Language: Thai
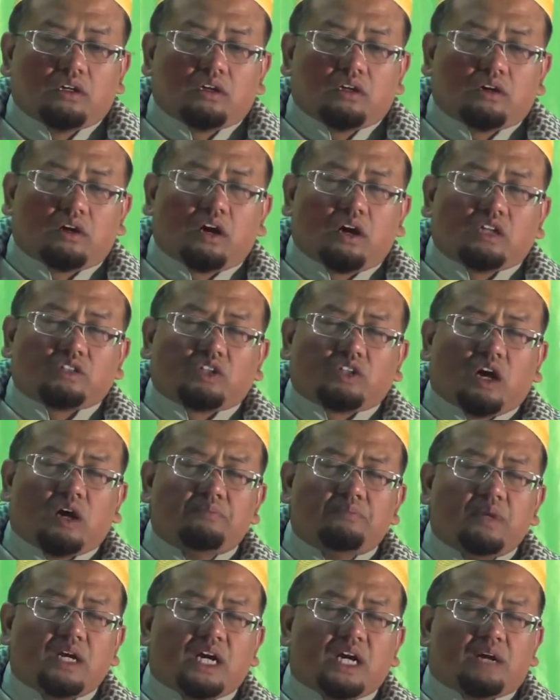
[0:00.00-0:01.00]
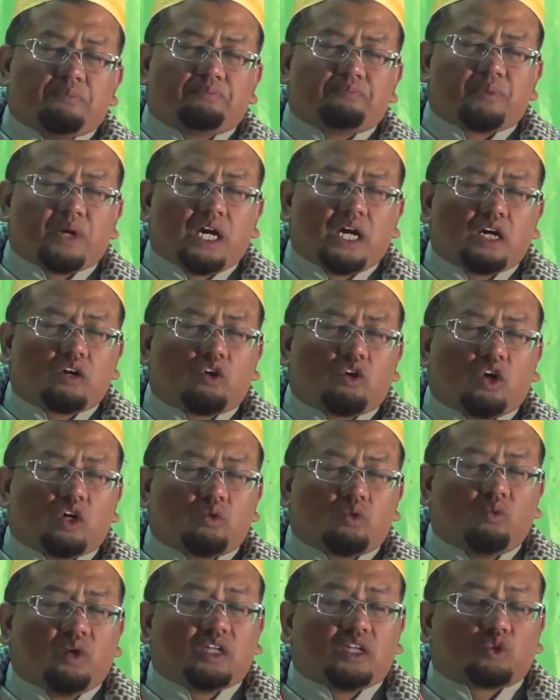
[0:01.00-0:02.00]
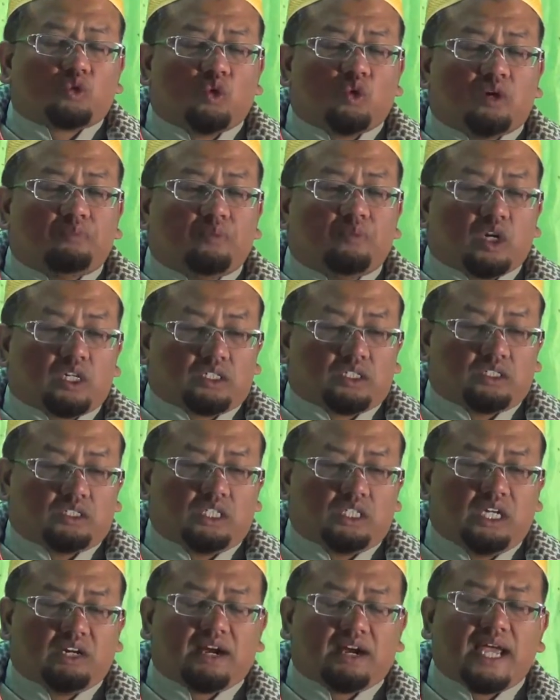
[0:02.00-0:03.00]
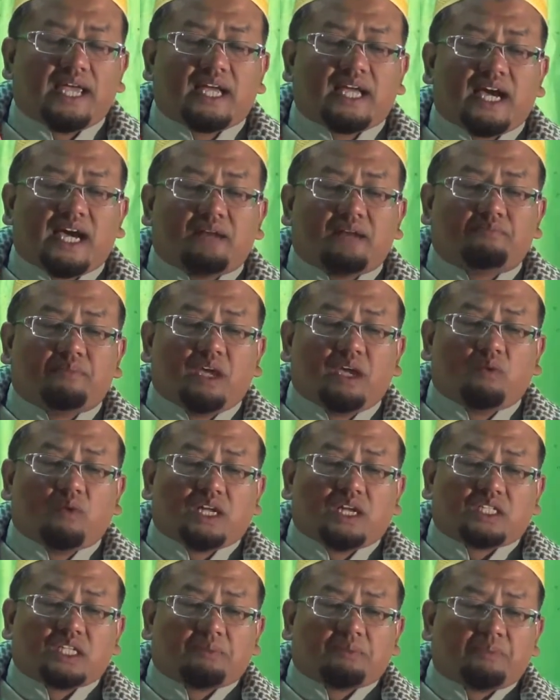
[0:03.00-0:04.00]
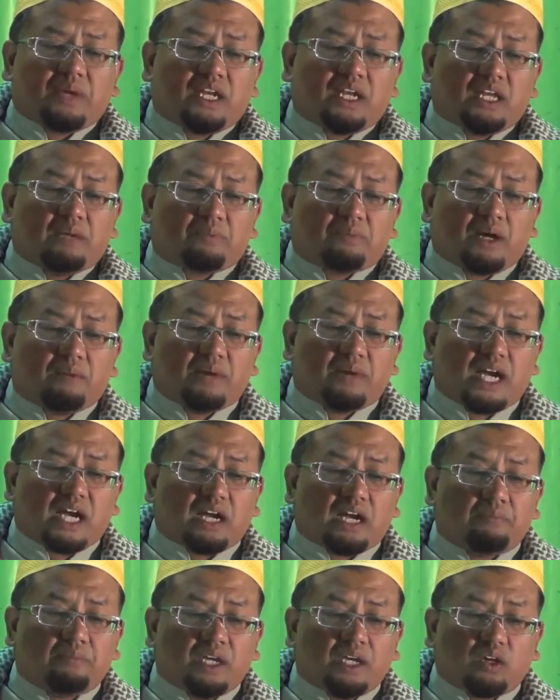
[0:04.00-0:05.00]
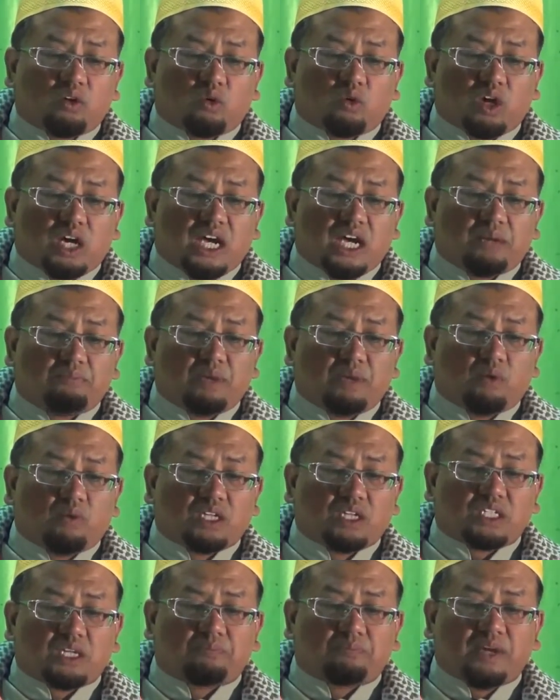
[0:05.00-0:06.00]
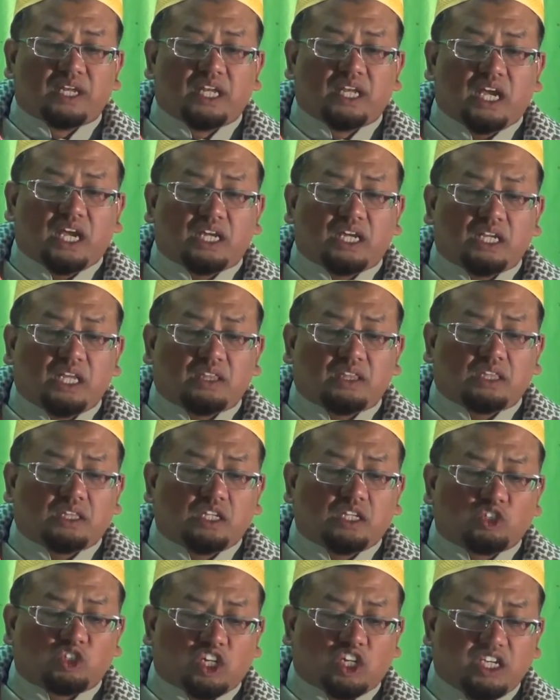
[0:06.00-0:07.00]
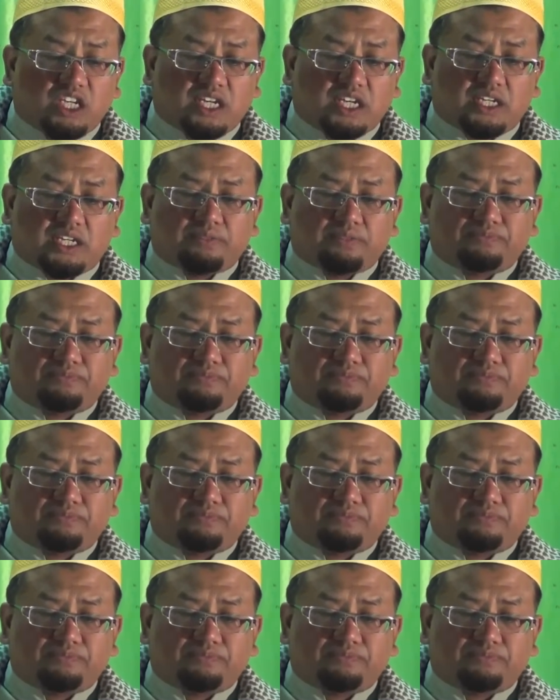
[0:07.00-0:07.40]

ก็ต่อเมื่อปรากฏว่าตัวบทที่รายงานไม่ว่าจะเป็นในพระมหาคัมภีร์อัลกุรอานไม่ว่าจะเป็นในฮะดิษที่สเฮีเนี่ย